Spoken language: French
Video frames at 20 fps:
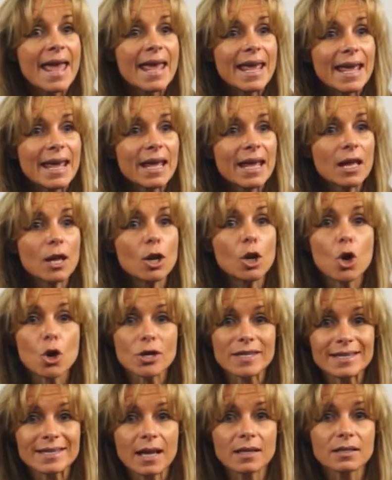Et le
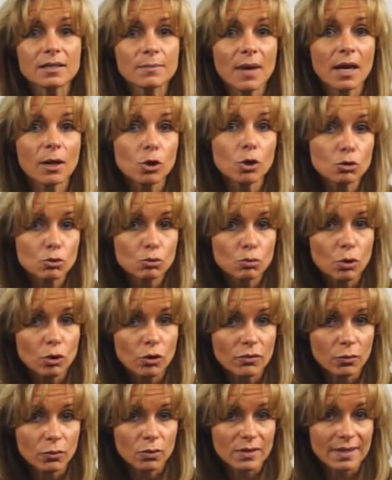sentiment que tu as
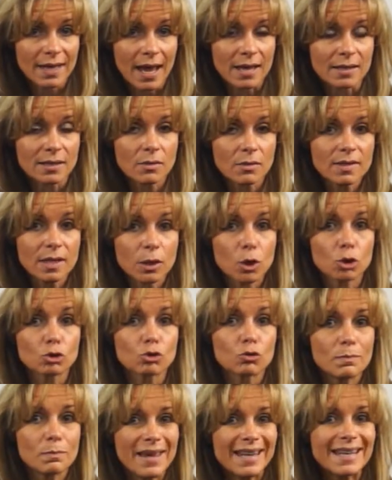de frustration, c'est que
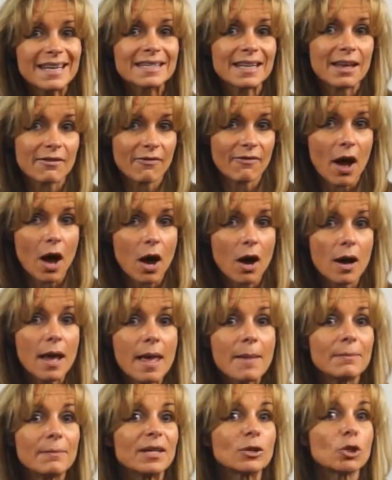tu mets des efforts,
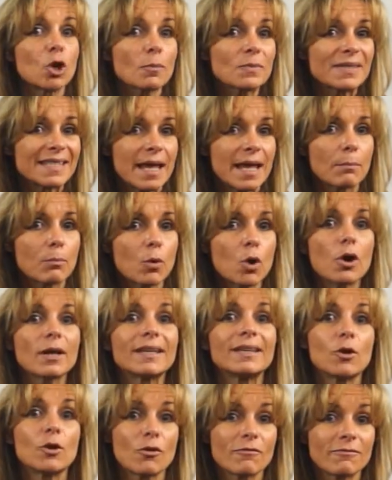mais tu n'obtiens pas
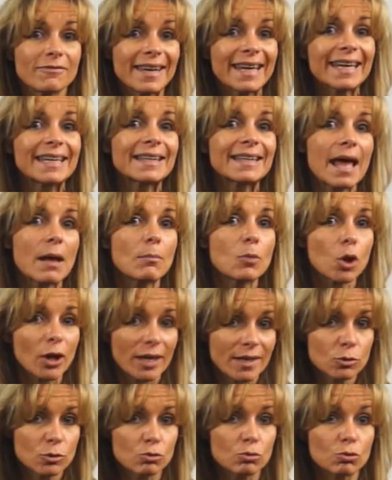de véritables
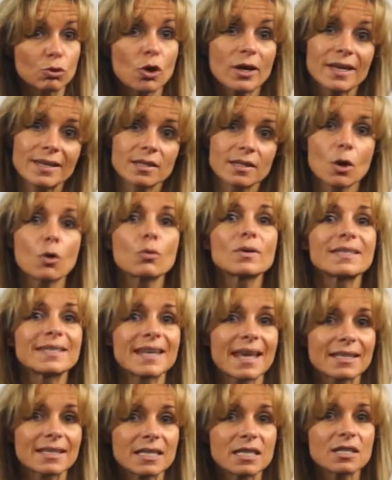résultats qui sont
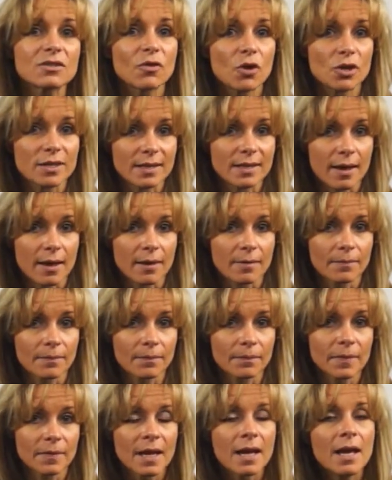satisfaisants.
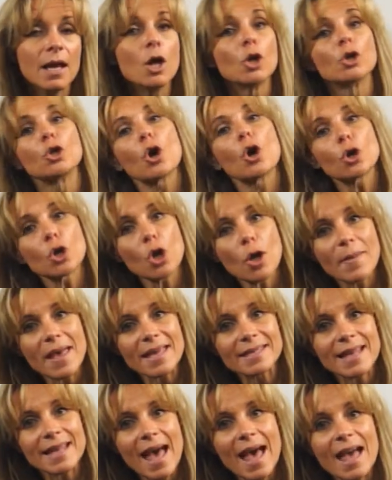Donc, le
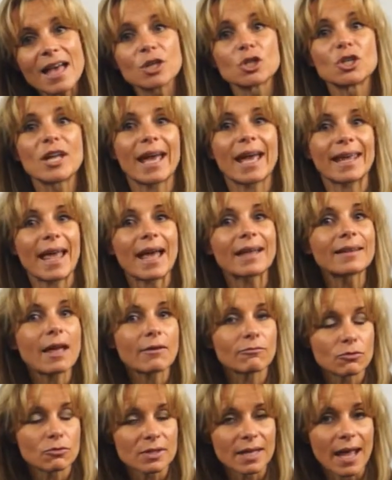message derrière ta
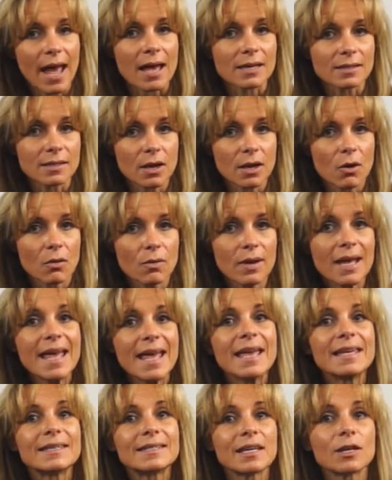frustration,
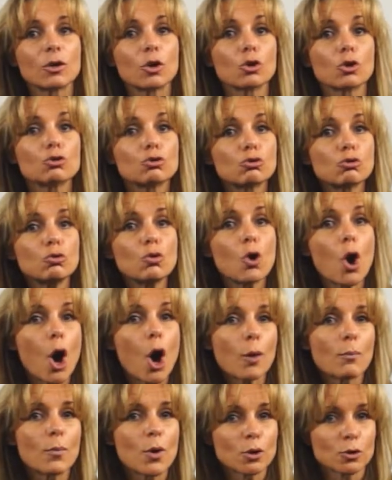c'est que tu
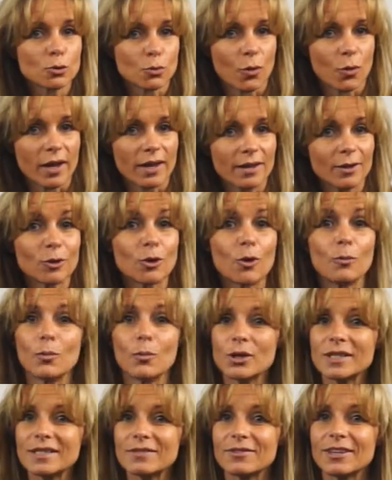as besoin de
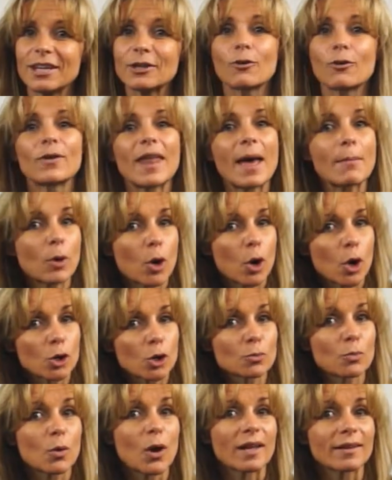modifier ton
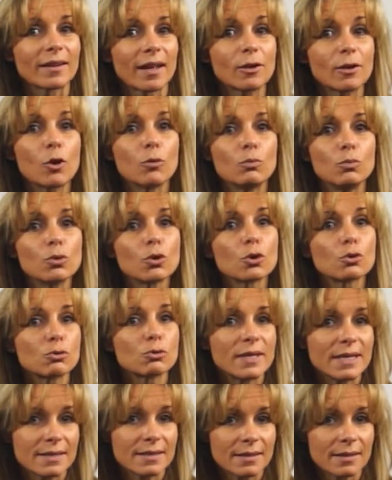approche pour atteindre le but que tu
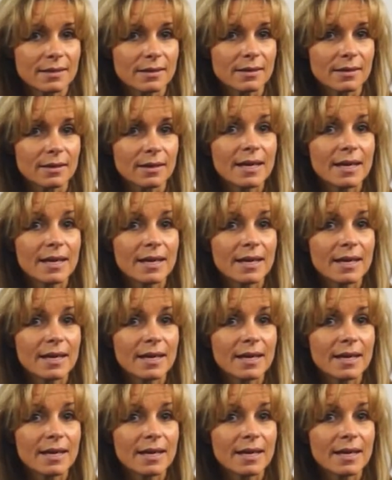désires.